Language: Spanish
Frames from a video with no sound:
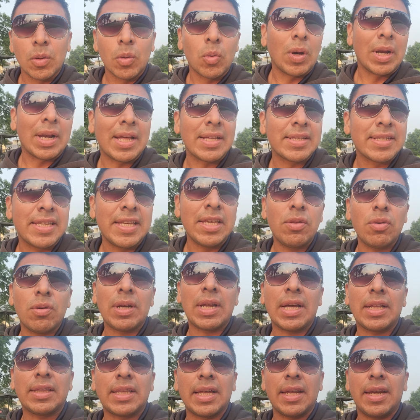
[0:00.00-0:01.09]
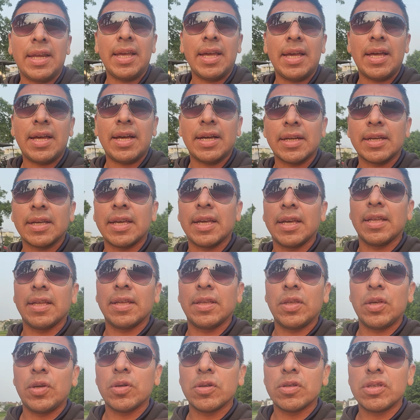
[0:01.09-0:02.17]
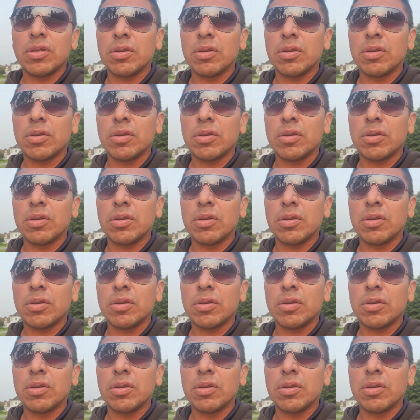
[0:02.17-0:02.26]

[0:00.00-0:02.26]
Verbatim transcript: ¿Cuál ha sido la tarea que Dios